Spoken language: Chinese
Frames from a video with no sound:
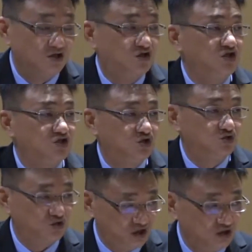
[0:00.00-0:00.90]
持
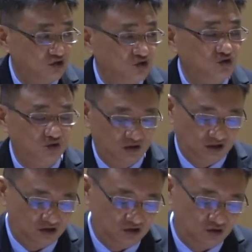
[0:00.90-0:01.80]
守基督
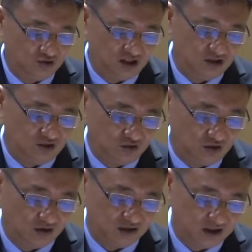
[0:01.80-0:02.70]

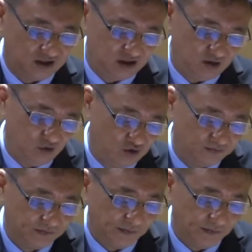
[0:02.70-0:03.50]
这个题目